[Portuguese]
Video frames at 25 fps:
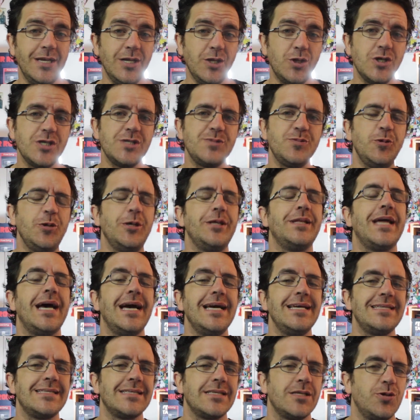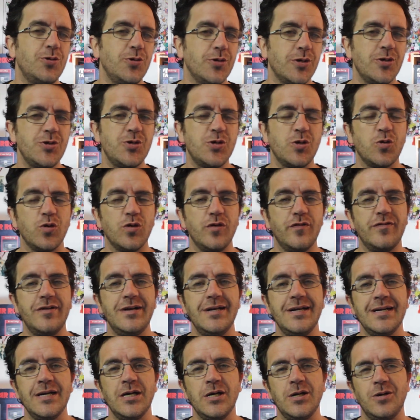e 2010, Donald
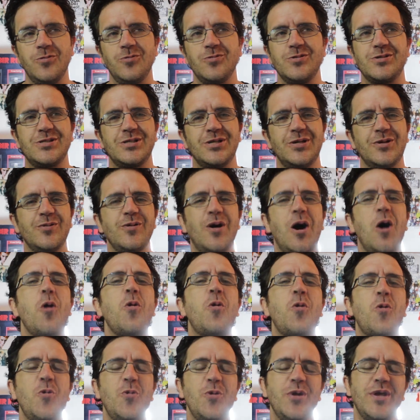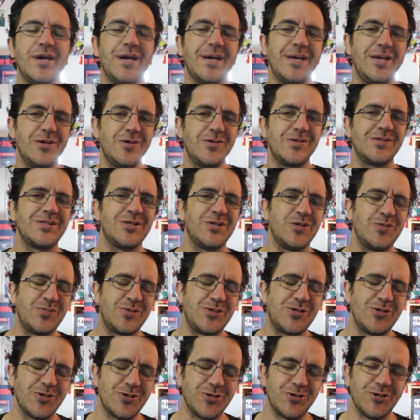Glover, usando a alcunha aí, usando o
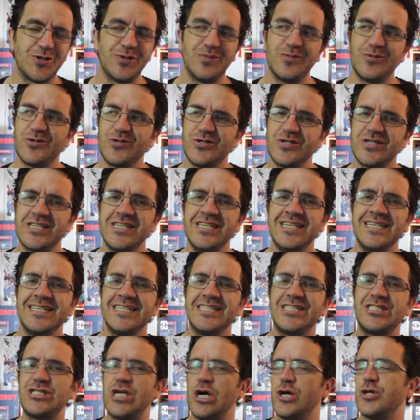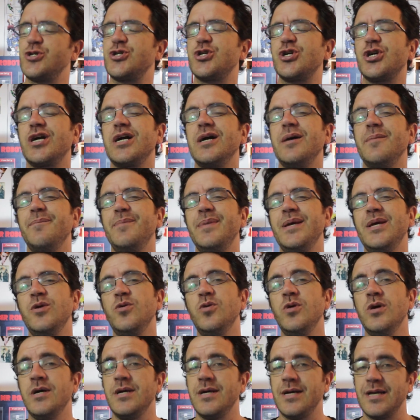pseudônimo de Chad
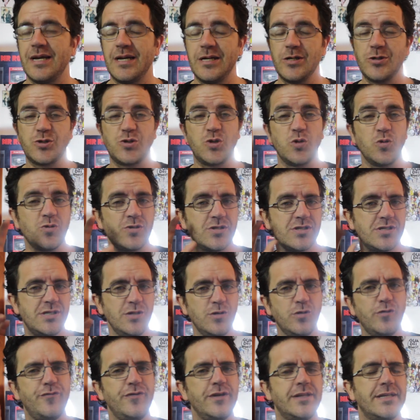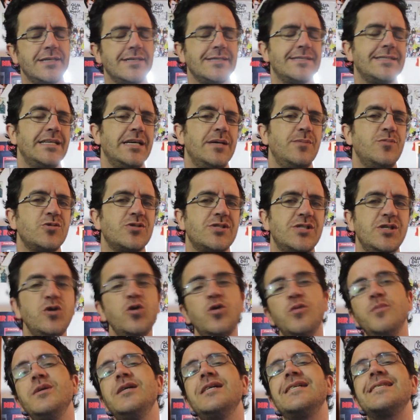Chicambino, lançou cinco fitas demos,
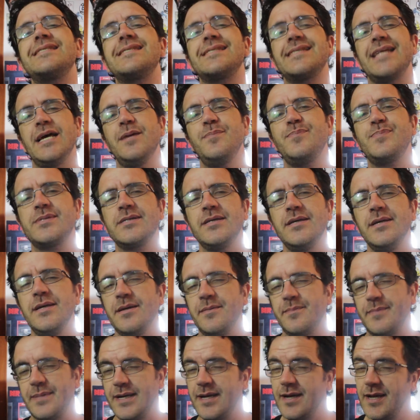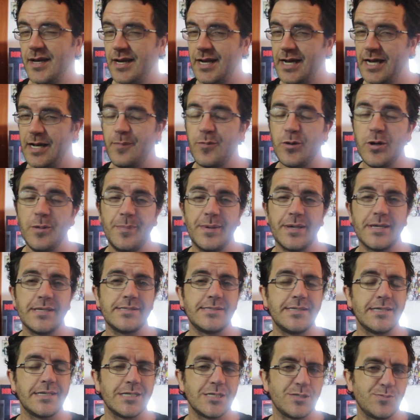cinco mixtapes, mas naquela época
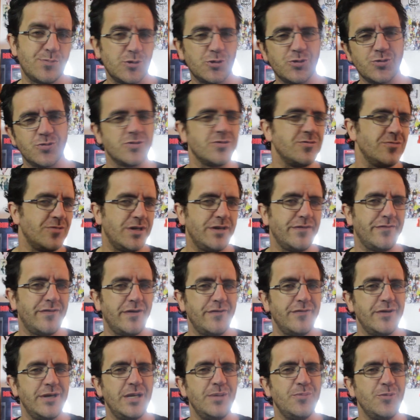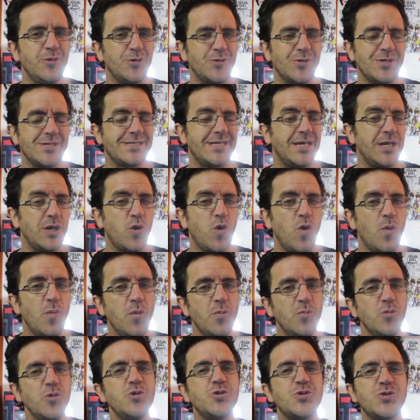parecia que as pessoas não levavam ele muito a sério
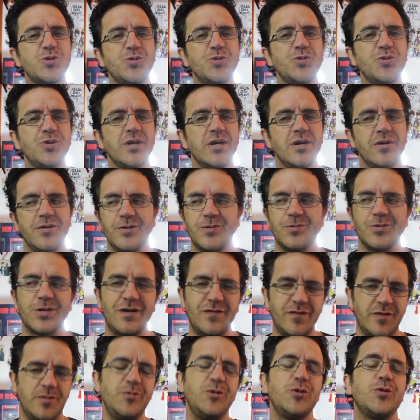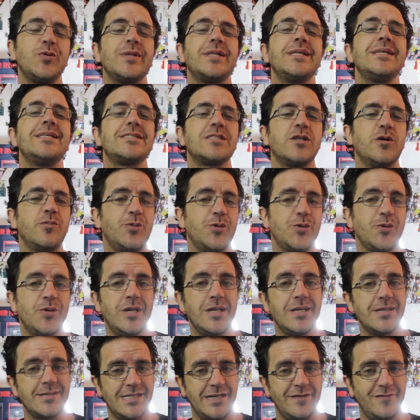como músico não e não dava muito atenção para o que
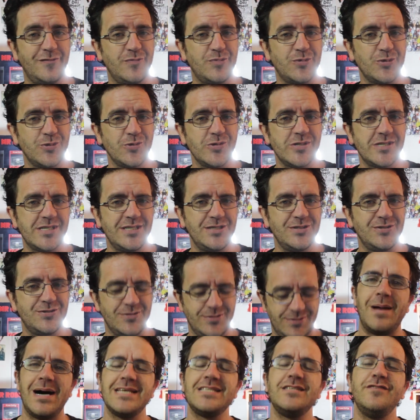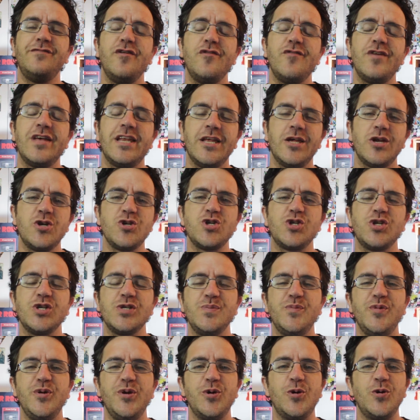ele estava produzindo. Mas em fevereiro de
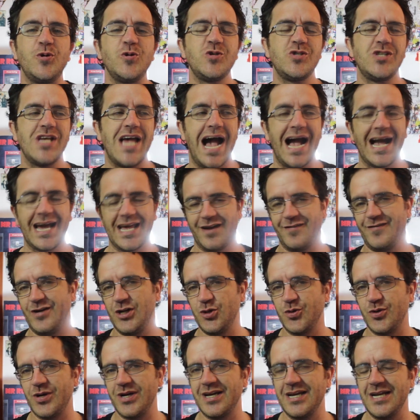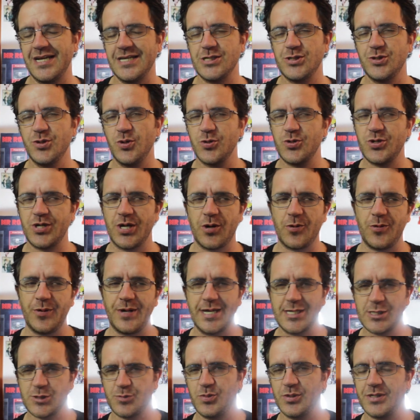2011, a gravadora Glassnote
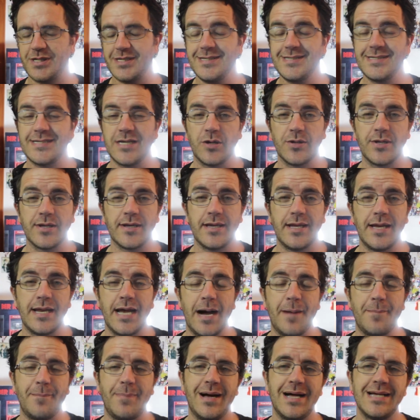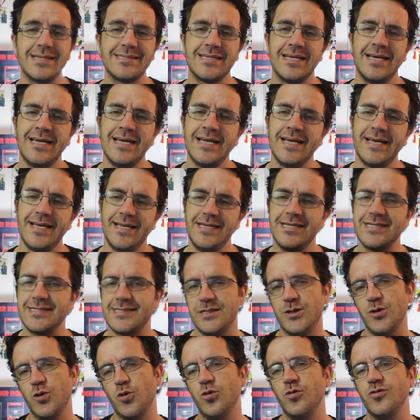reconhece o potencial daquele rapaz e
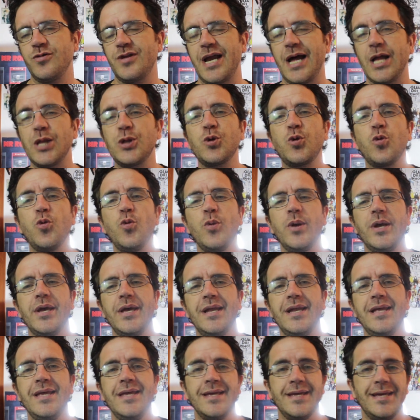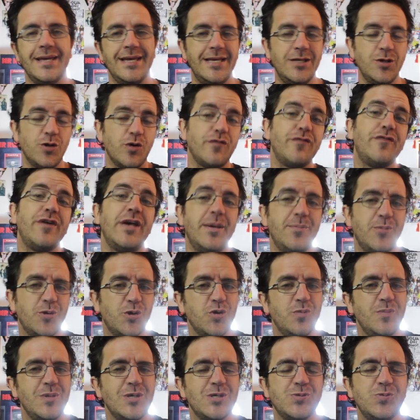assina um contrato com ele. Em novembro
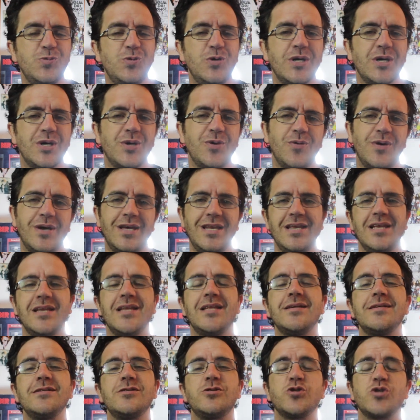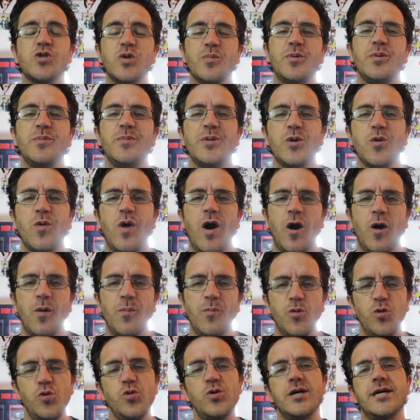do mesmo ano, ele lança o seu primeiro
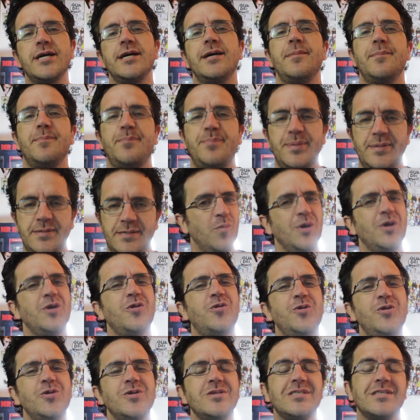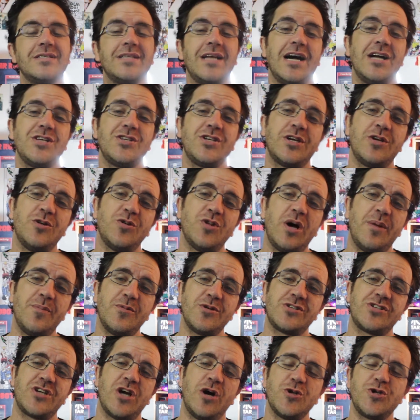álbum, o Camp. Uma curiosidade é que o
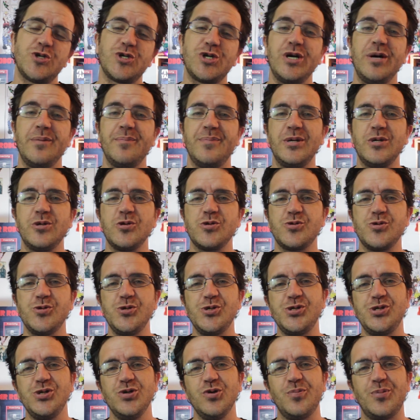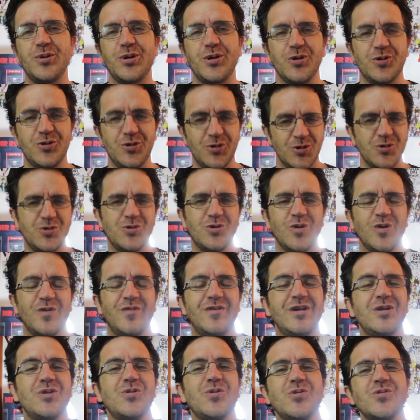nome Childish Gambino surgiu porque o Donald
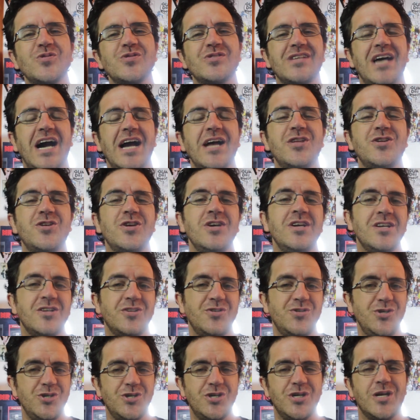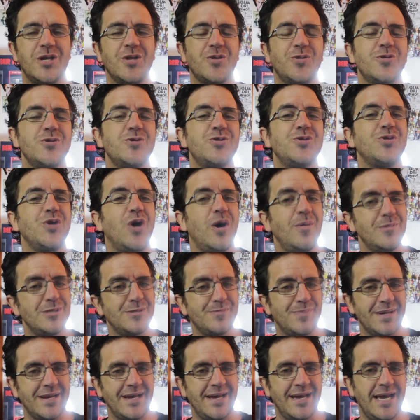Glover entrou no site de gerador de
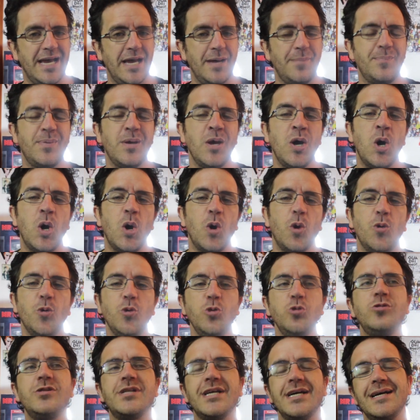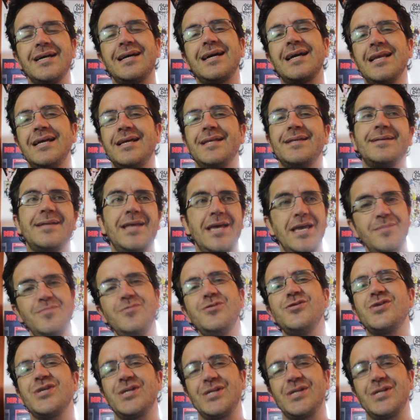nomes para rap, o Tan Clan Name